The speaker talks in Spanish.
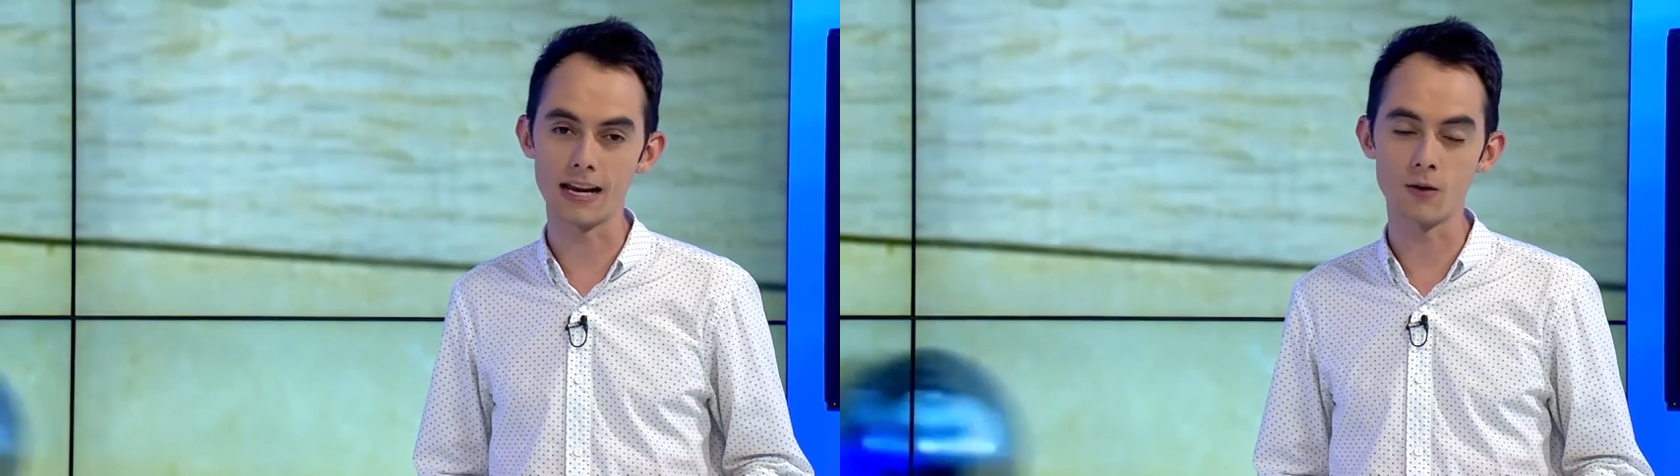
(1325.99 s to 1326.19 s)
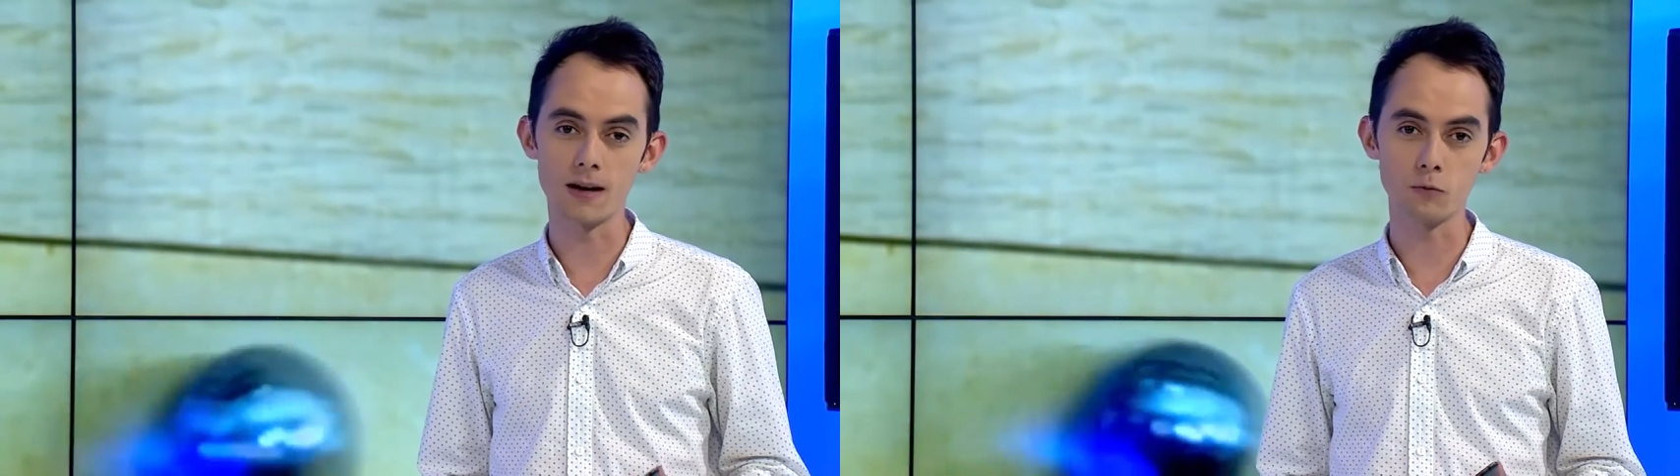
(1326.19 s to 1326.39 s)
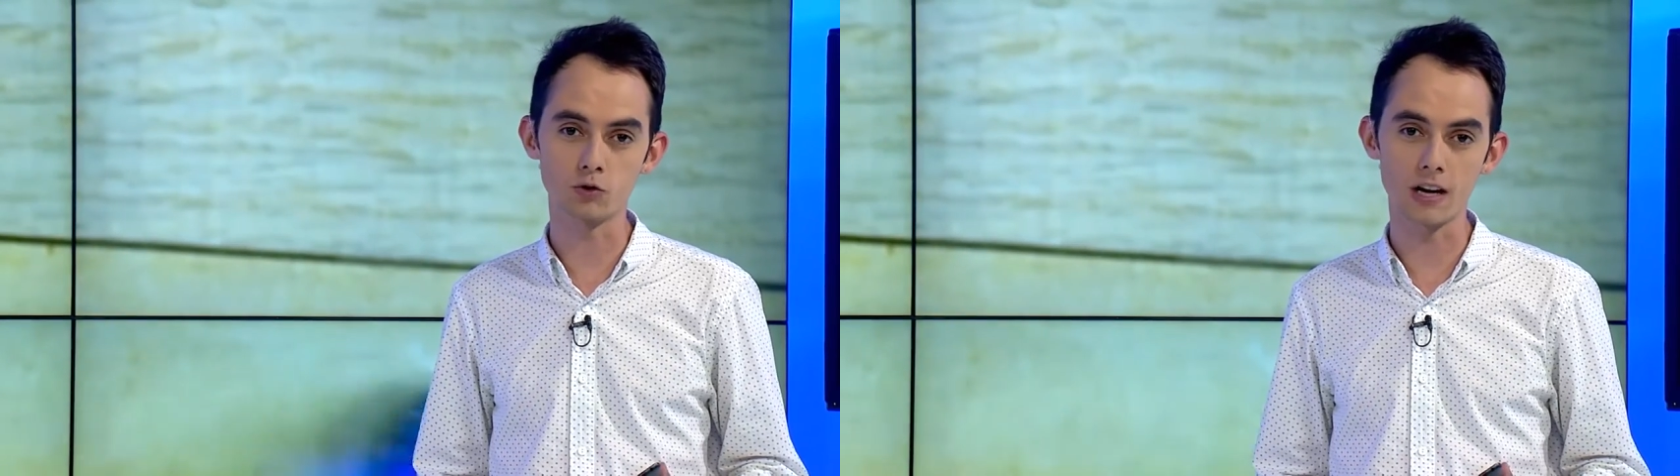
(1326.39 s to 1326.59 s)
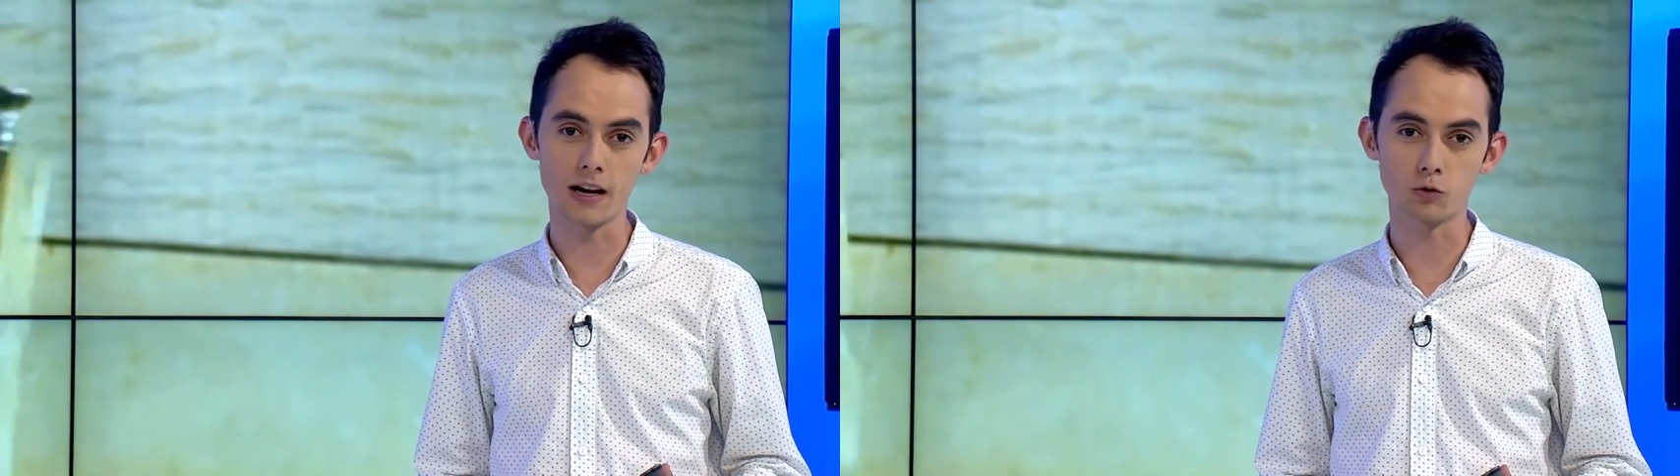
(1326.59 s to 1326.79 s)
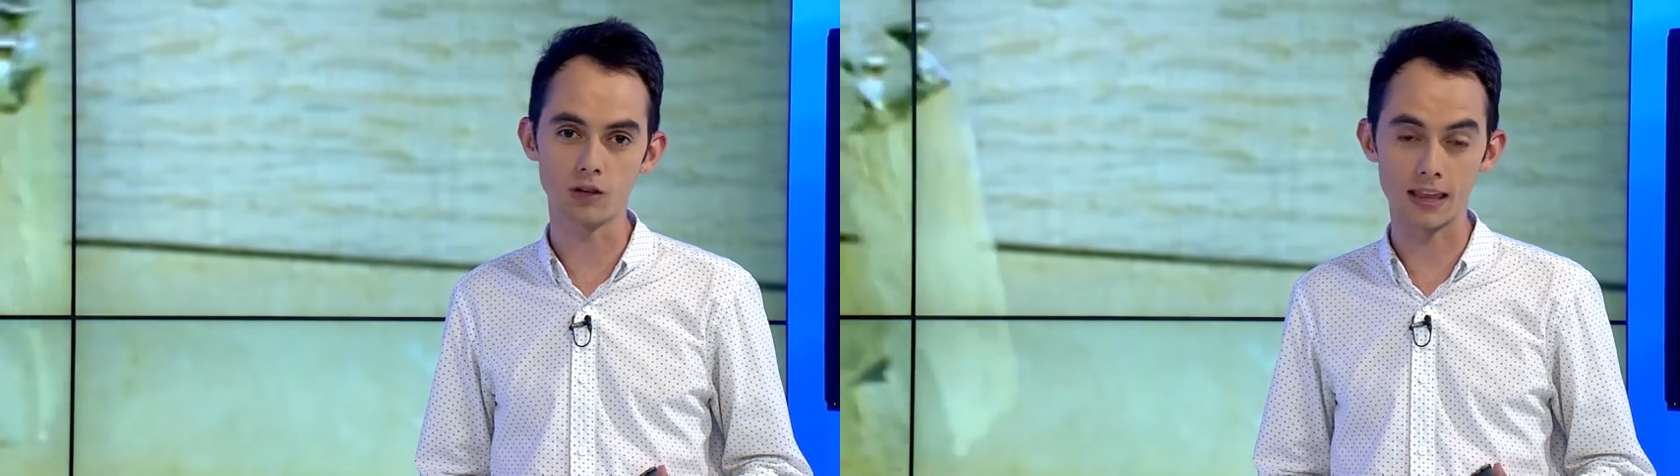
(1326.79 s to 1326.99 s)
le va a mostrar
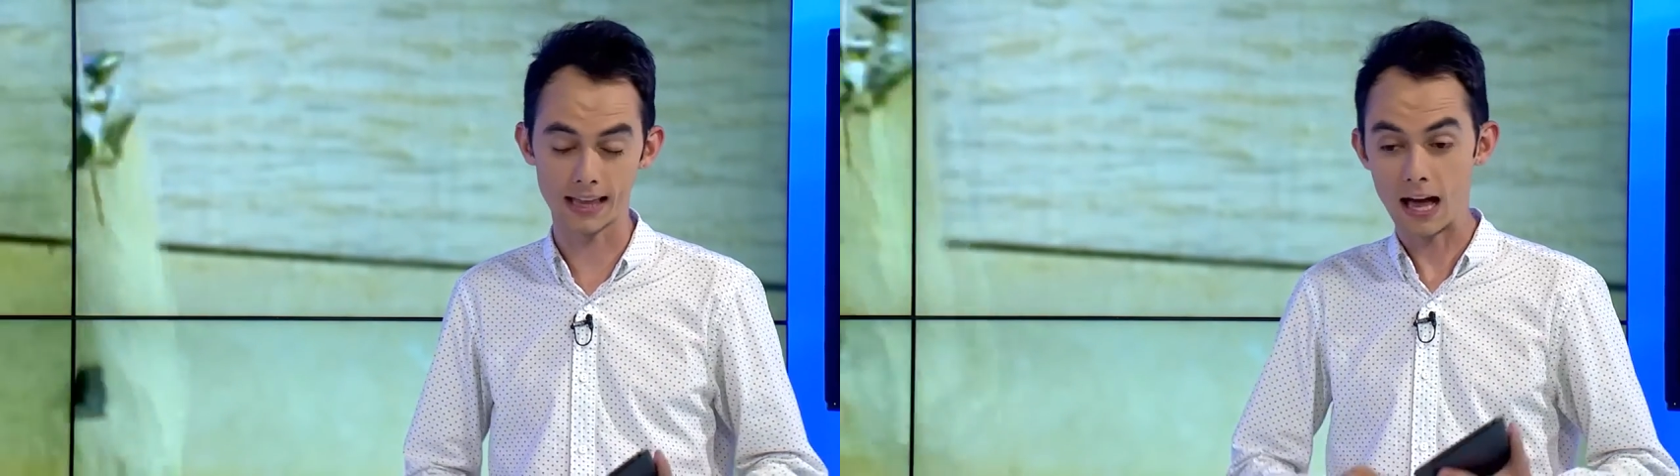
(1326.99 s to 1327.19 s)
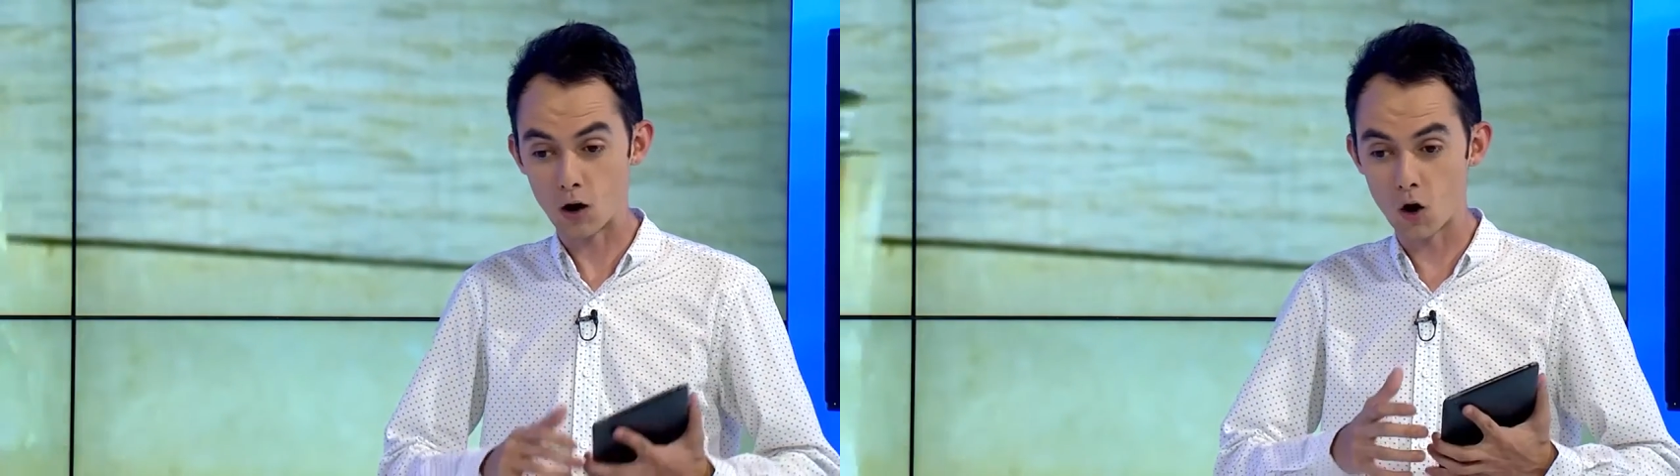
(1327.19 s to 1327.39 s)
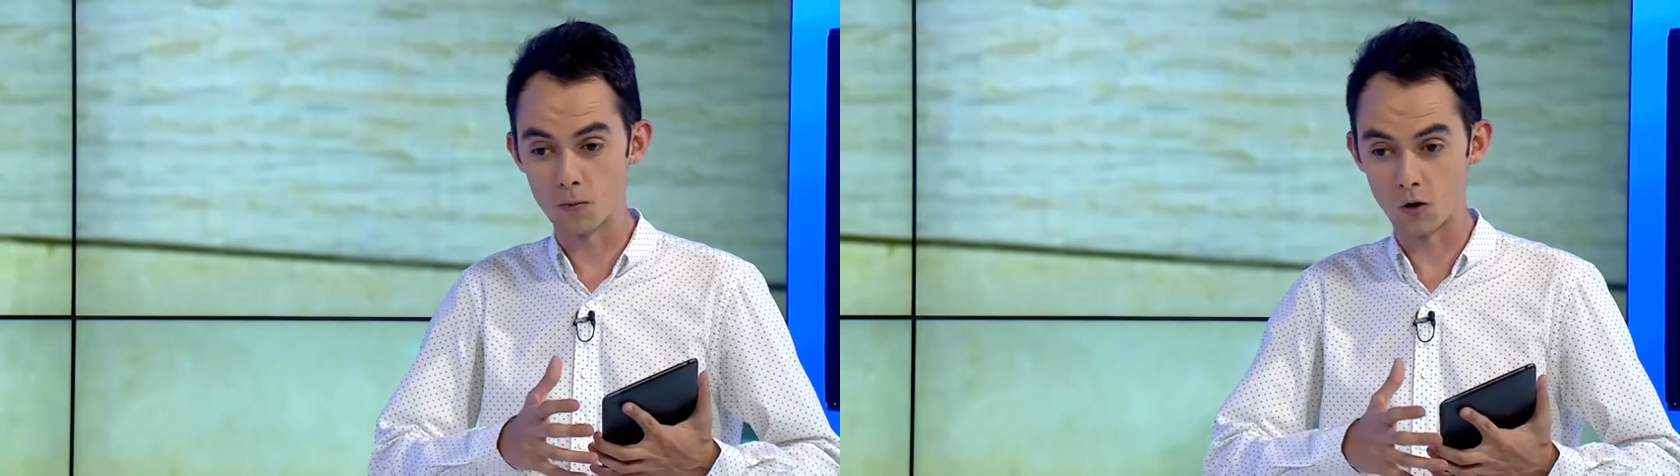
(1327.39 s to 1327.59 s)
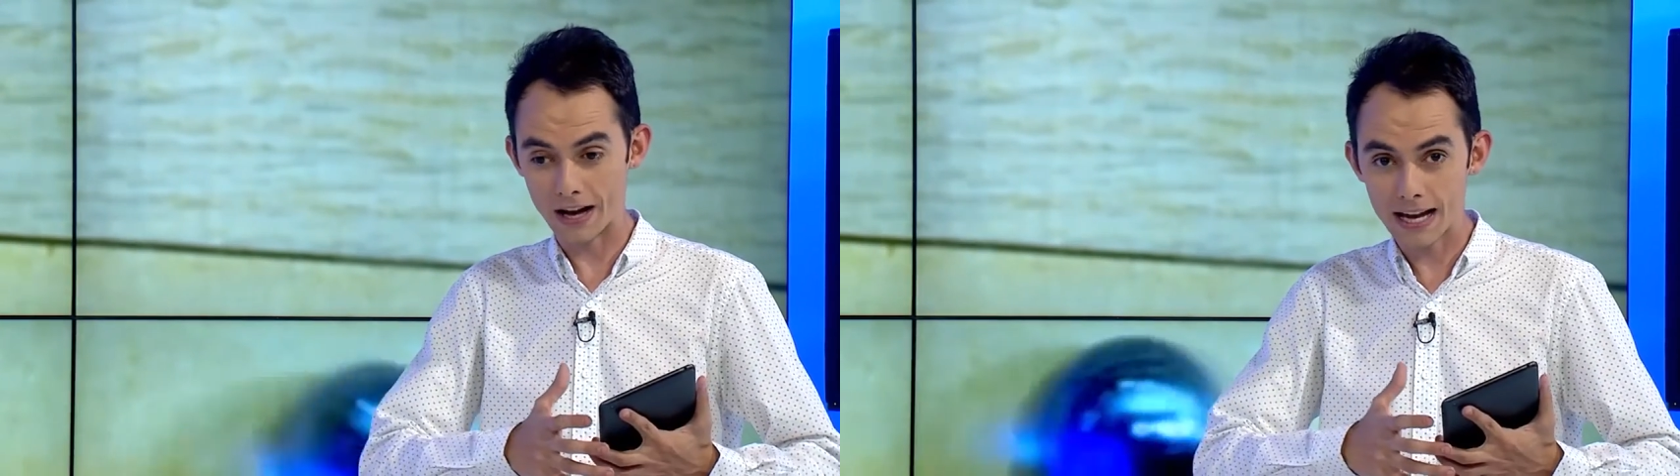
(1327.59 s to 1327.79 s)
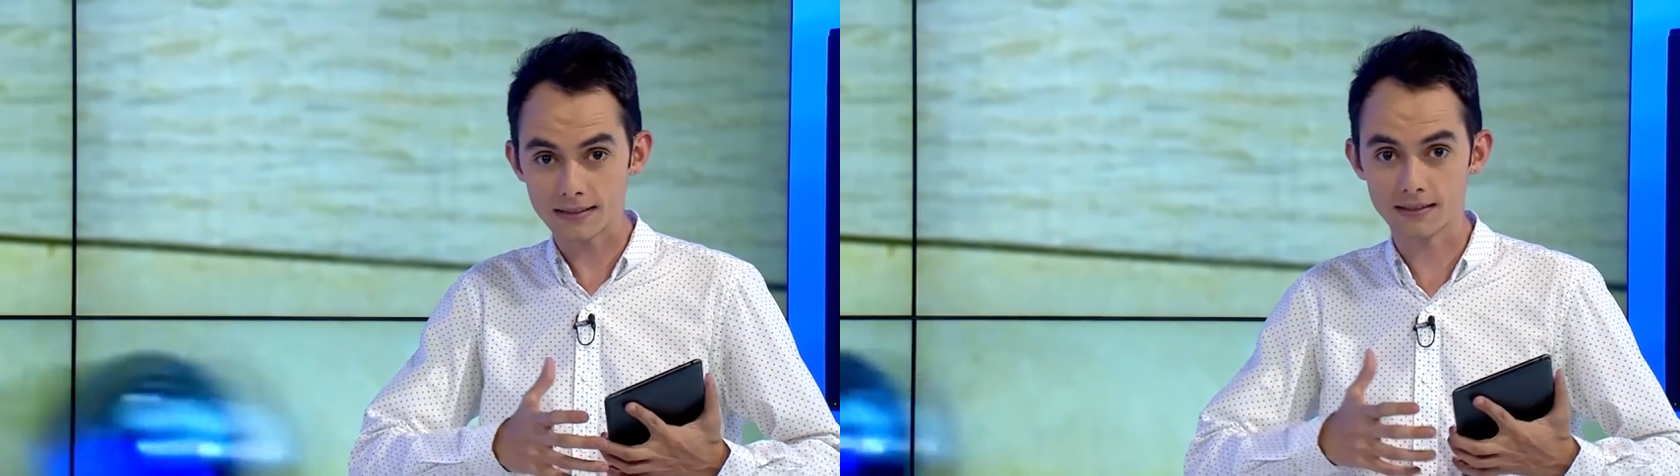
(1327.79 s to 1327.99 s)
a usted cómo
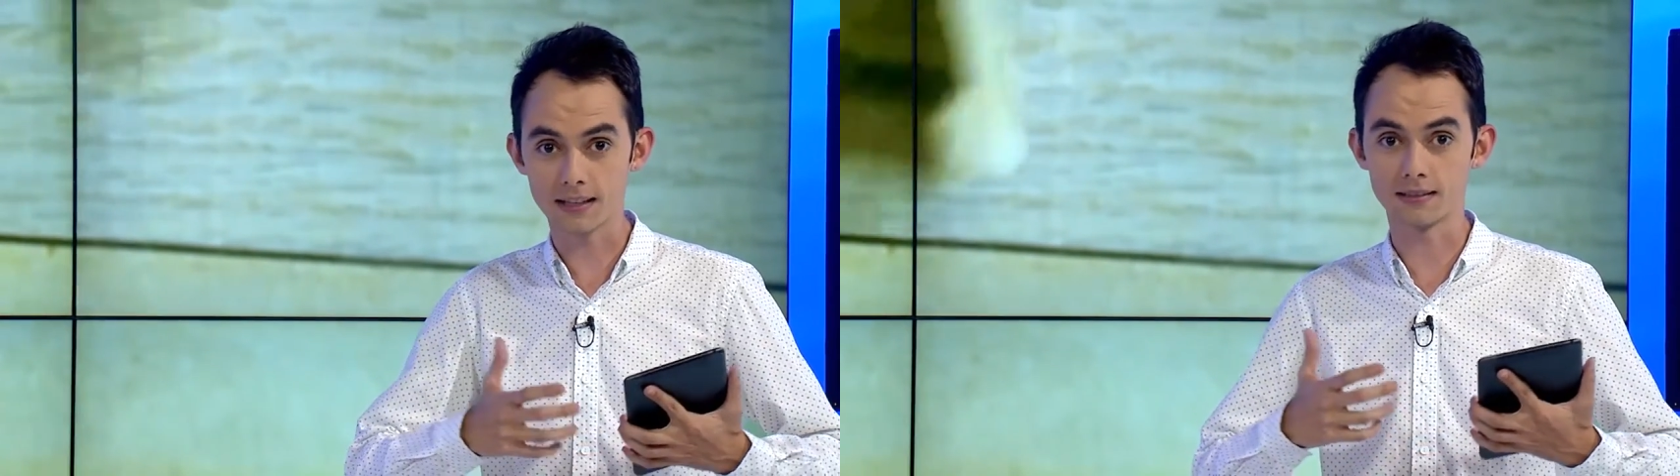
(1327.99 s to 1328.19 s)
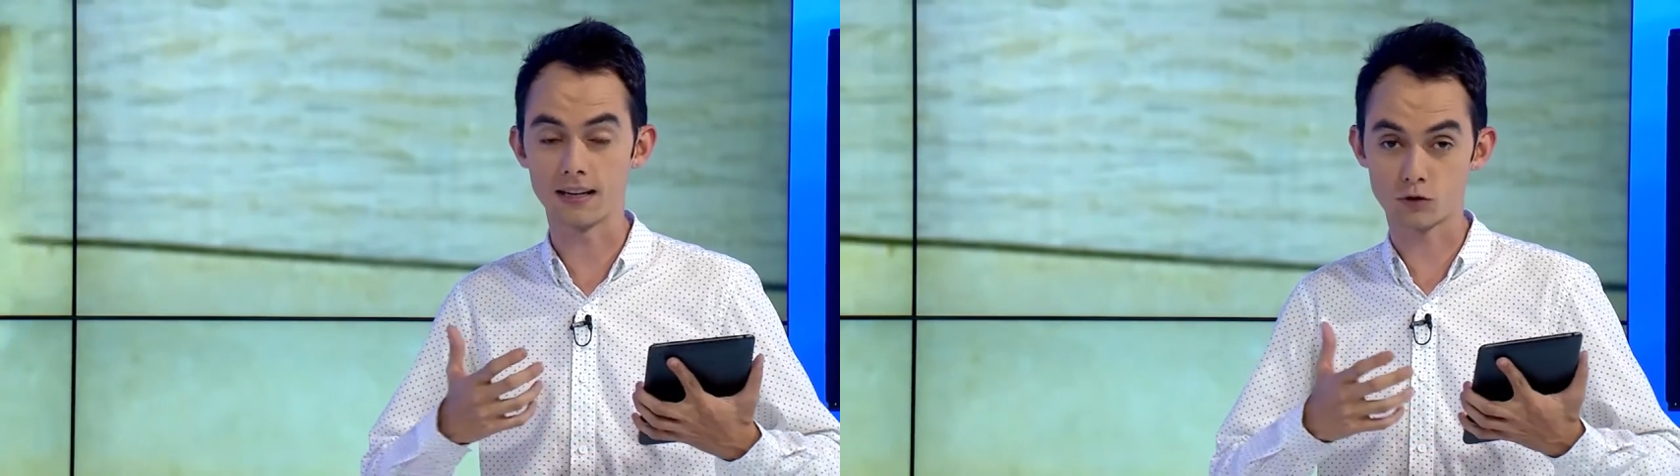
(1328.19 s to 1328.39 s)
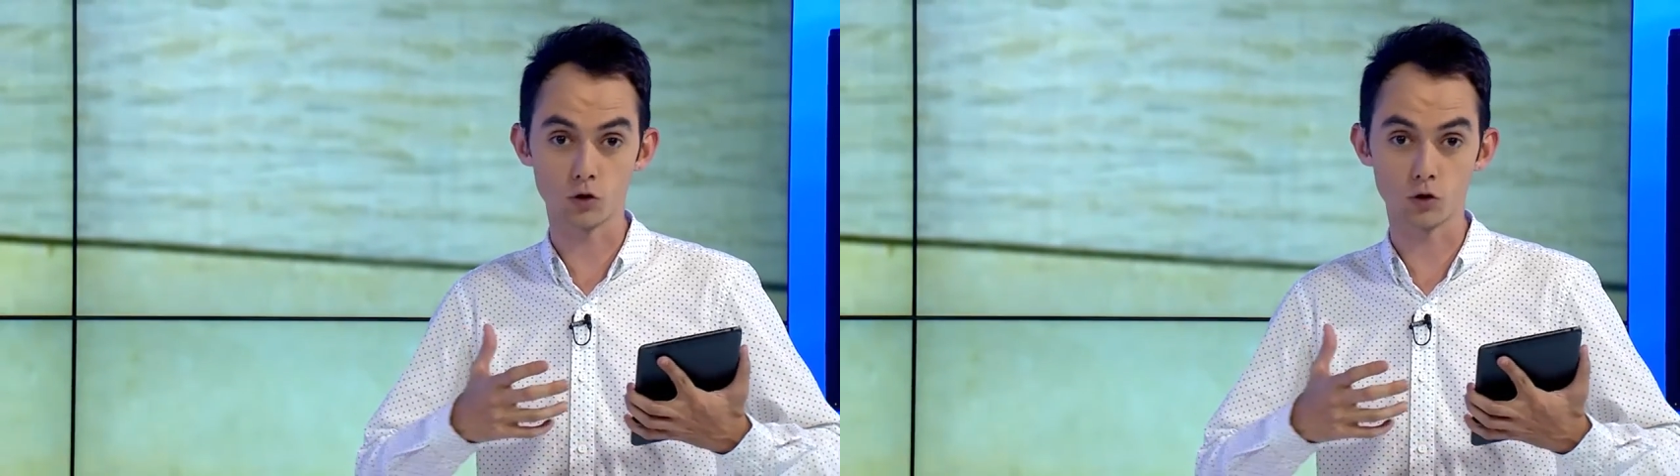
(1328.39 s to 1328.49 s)
estos